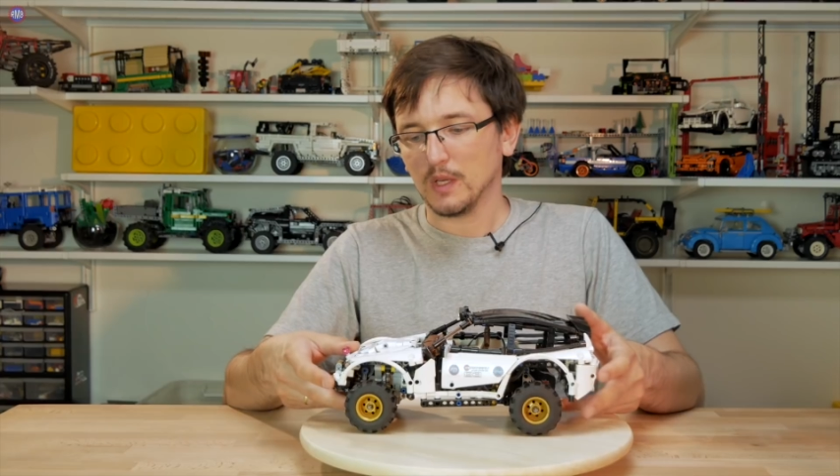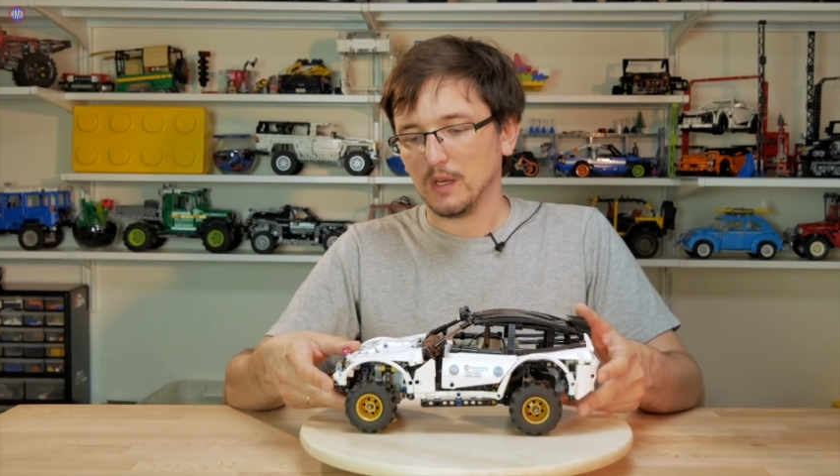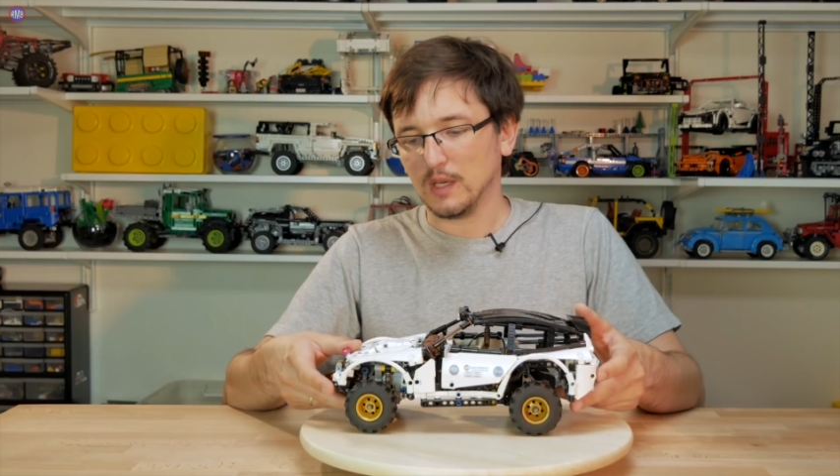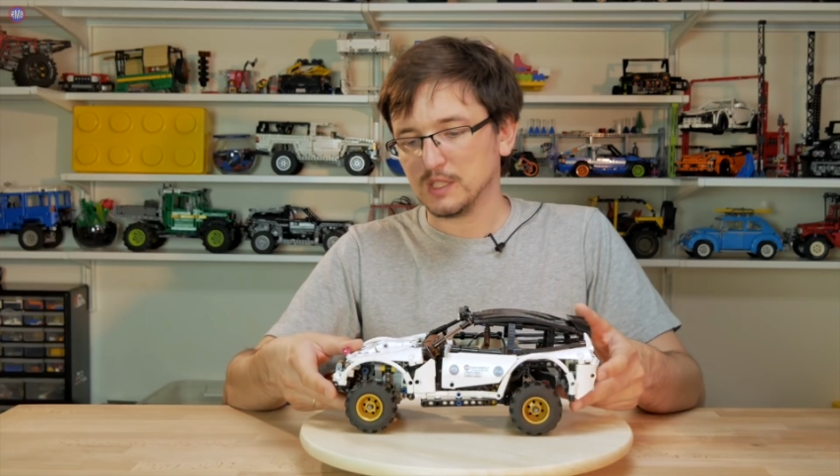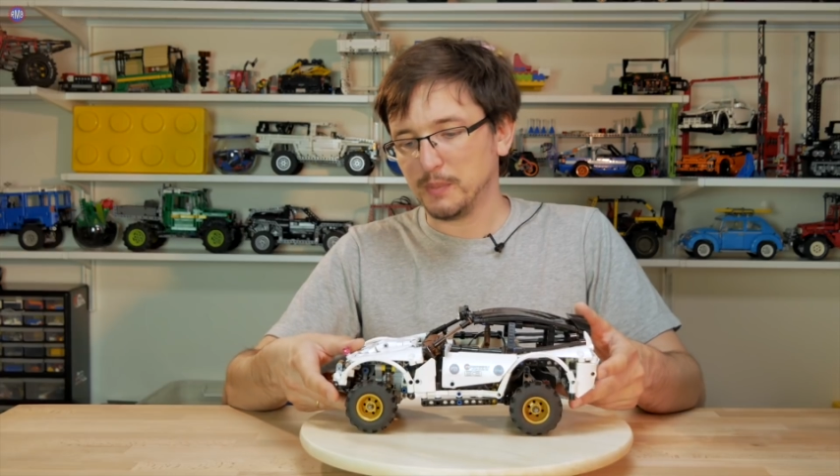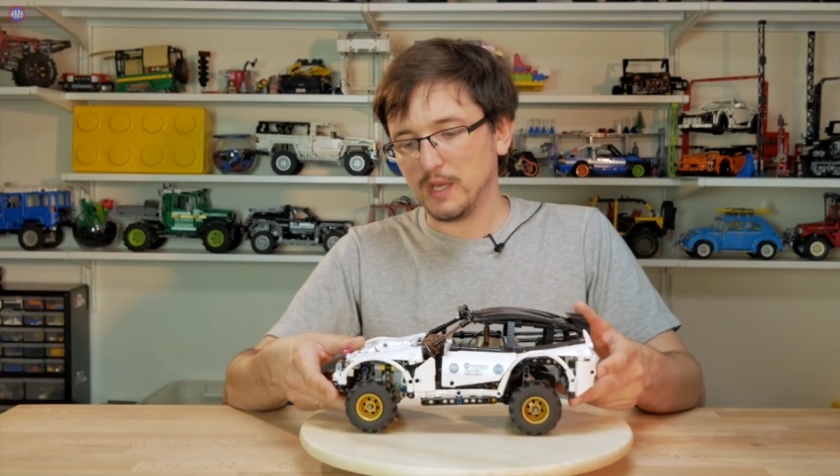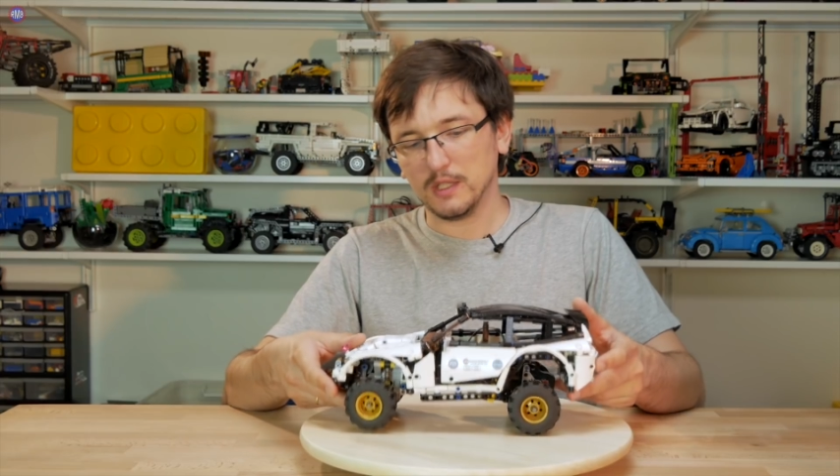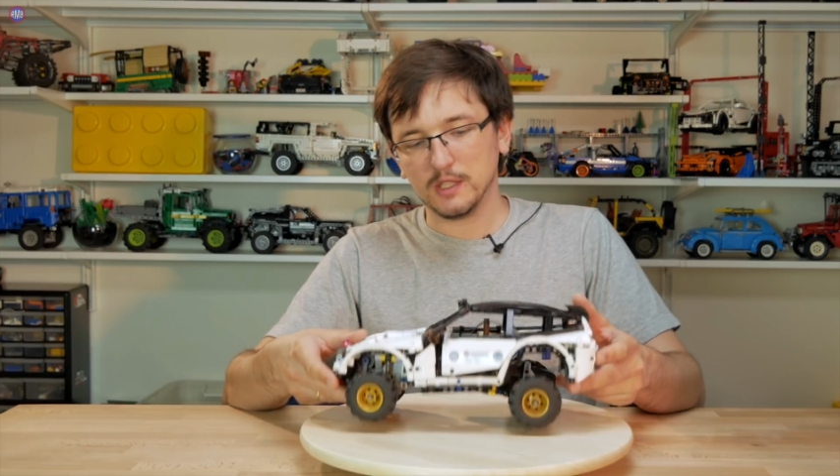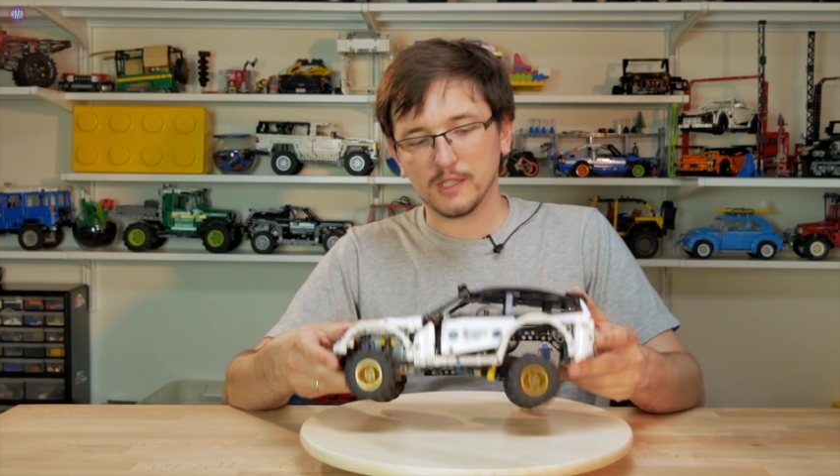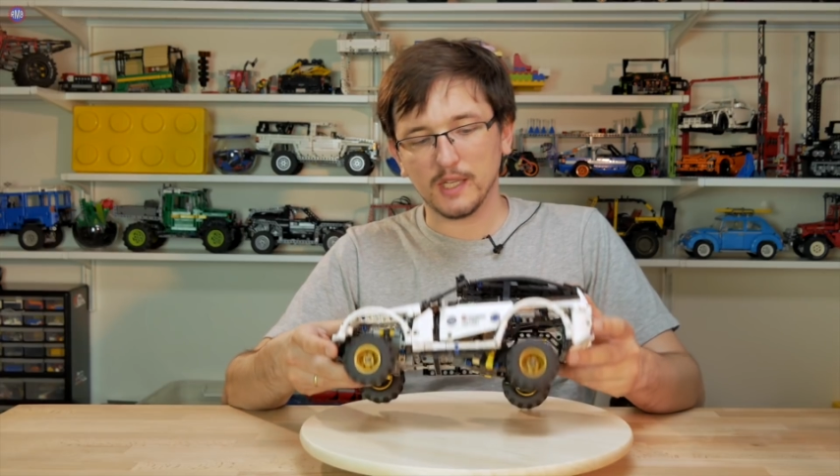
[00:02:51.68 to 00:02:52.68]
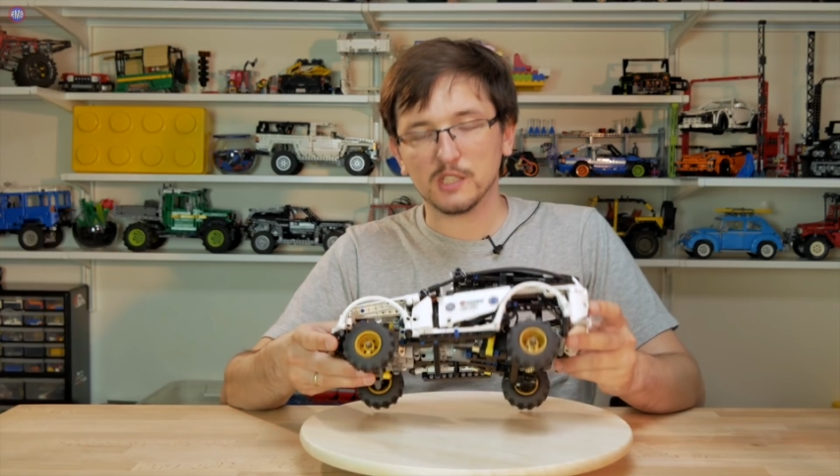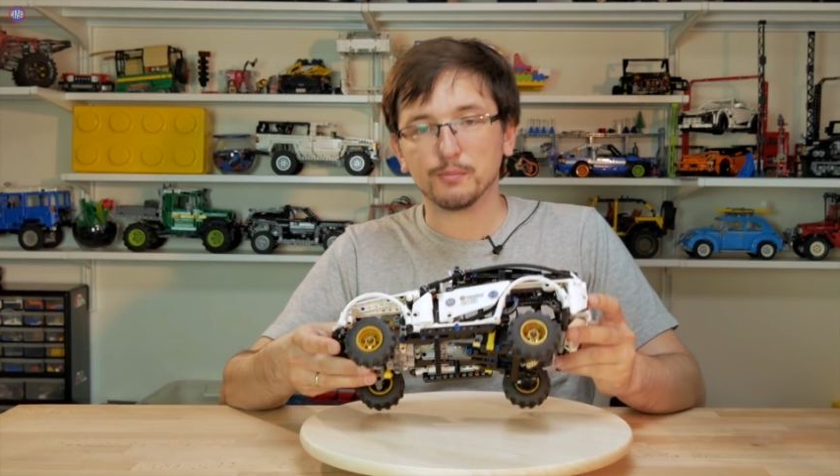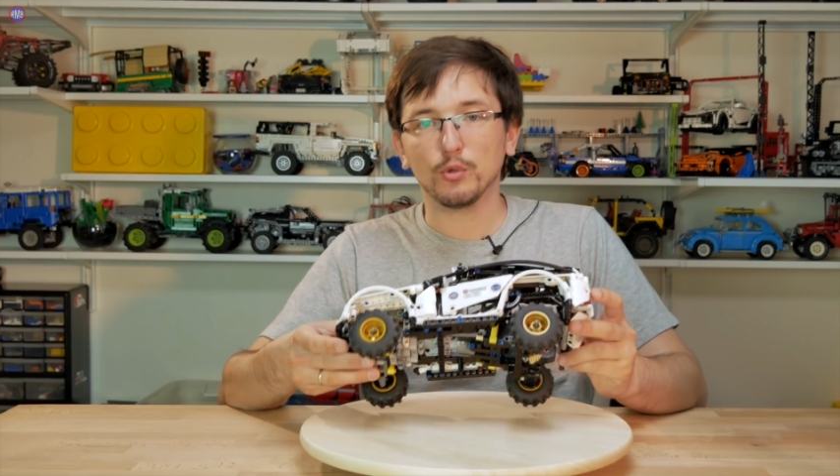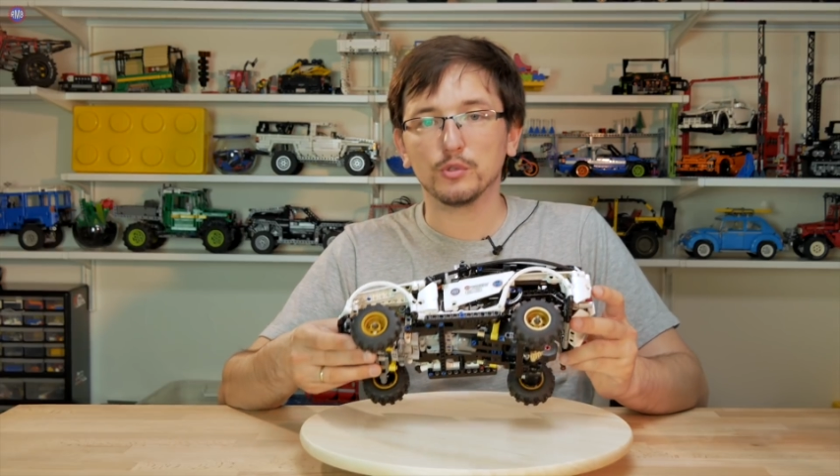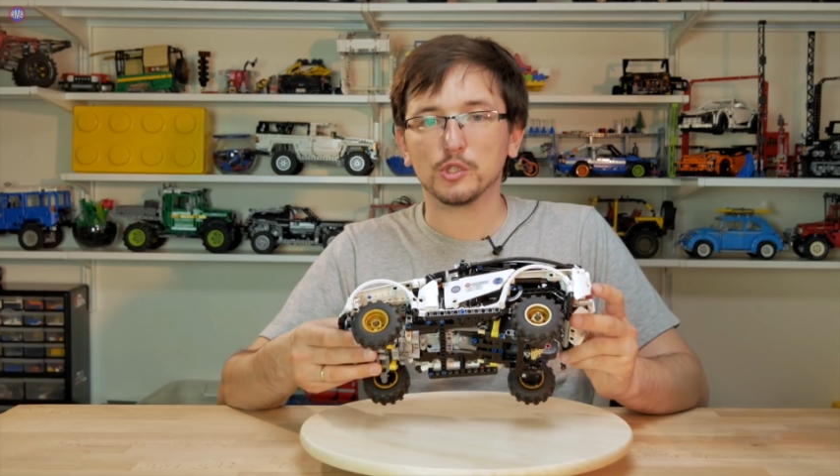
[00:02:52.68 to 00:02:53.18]
А спереди и сзади
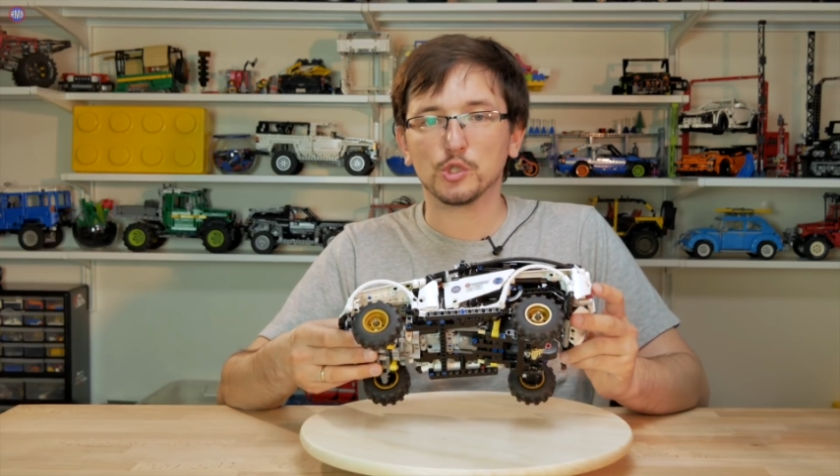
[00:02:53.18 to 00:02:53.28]
используются